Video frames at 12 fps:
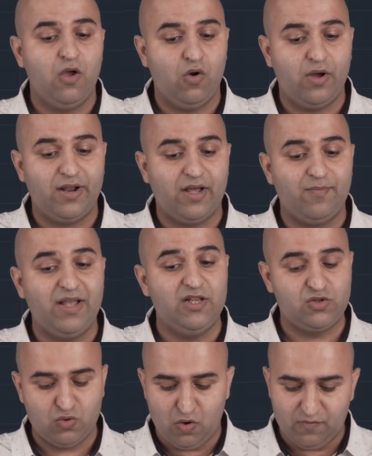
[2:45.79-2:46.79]
और अगर मैं
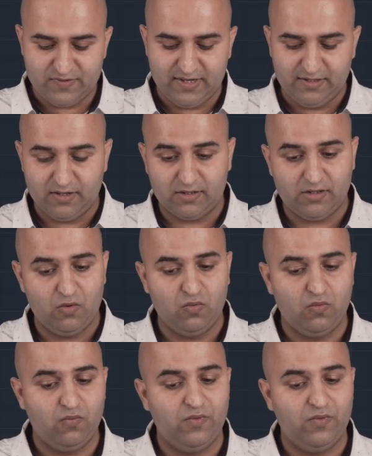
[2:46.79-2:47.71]
इसको ऑफसेट करता हूँ